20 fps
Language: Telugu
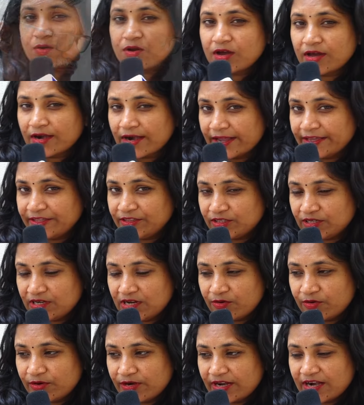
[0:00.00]
ఒక
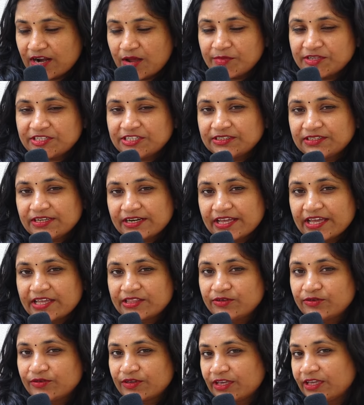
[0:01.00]
రైతుగా ఉన్న రామచంద్ర
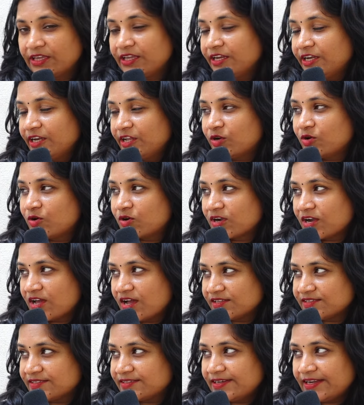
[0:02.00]
యాదవ్కి ఇన్ని కోట్ల
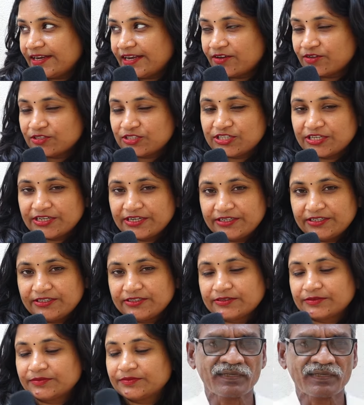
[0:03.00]
ఆస్తులు ఎలా వచ్చాయంటారు